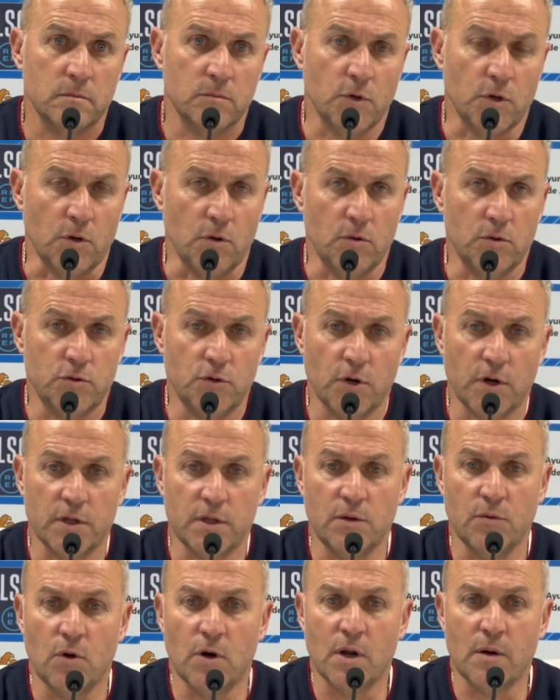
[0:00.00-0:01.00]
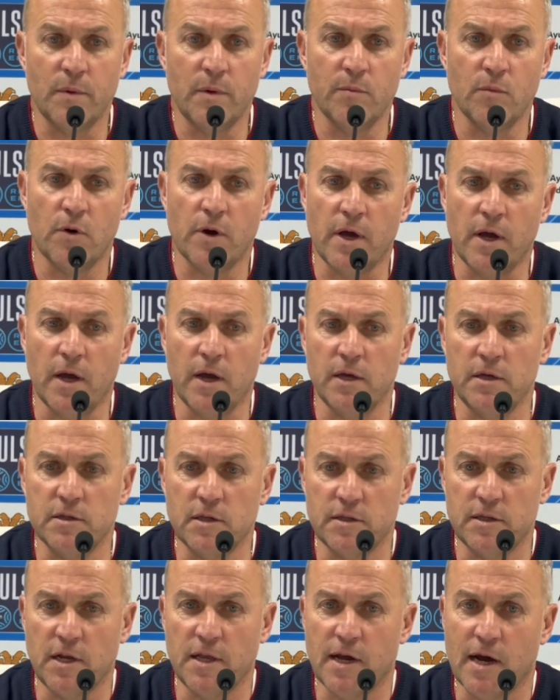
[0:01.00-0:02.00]
Bueno, nuestro objetivo ahora mismo es
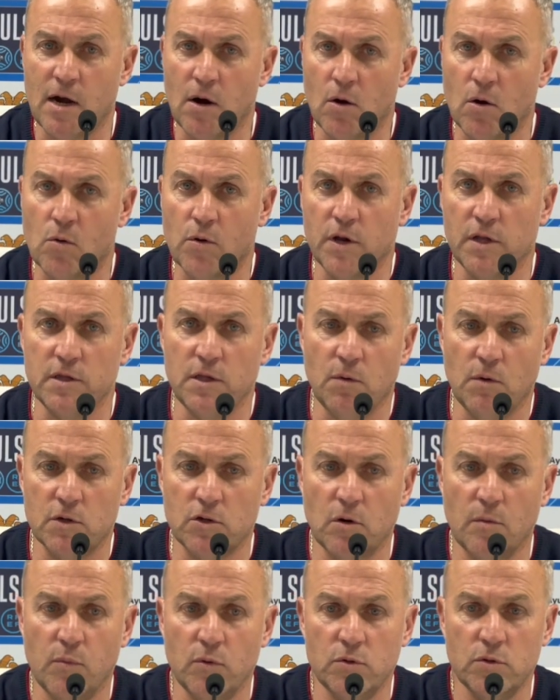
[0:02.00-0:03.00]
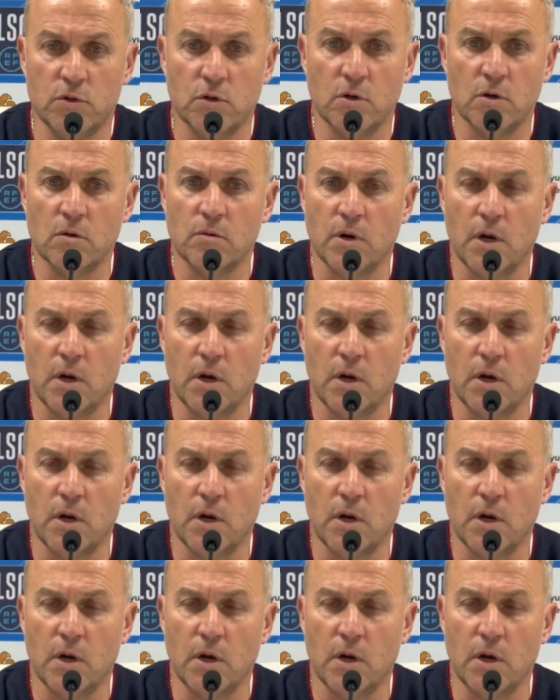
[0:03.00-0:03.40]
intentar llegar a los 44 puntos,